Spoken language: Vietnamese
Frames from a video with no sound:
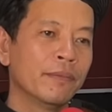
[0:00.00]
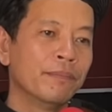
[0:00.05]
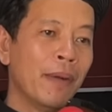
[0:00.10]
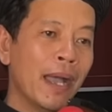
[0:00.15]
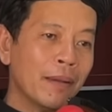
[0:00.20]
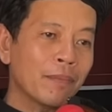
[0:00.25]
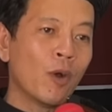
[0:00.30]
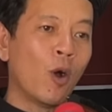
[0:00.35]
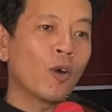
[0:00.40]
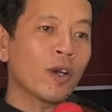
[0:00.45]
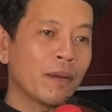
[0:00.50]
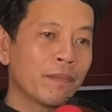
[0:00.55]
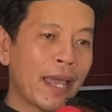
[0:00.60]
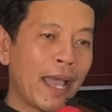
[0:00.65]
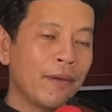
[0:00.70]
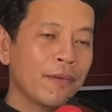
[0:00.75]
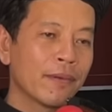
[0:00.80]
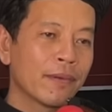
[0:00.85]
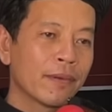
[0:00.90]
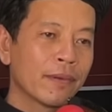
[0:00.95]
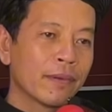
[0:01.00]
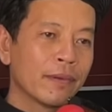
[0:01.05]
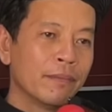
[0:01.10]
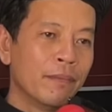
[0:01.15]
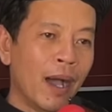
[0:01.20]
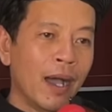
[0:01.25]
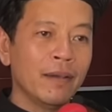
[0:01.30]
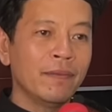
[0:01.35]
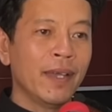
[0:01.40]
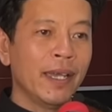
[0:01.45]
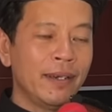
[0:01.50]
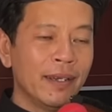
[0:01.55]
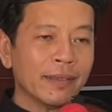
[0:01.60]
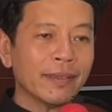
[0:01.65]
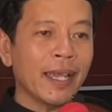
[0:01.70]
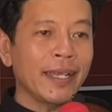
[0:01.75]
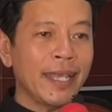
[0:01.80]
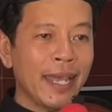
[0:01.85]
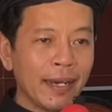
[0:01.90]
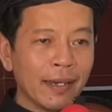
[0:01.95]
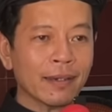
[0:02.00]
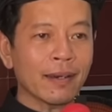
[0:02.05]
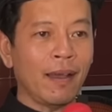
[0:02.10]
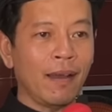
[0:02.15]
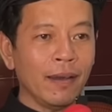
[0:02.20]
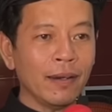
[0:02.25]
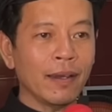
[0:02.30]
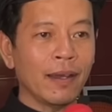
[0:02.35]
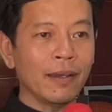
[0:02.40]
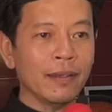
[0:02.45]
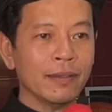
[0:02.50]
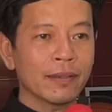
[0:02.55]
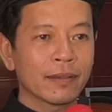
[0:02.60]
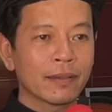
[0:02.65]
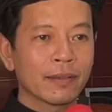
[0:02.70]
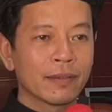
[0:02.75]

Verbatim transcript: bắt buộc đồng đạo bởi vì đức thầy giải rất rõ rồi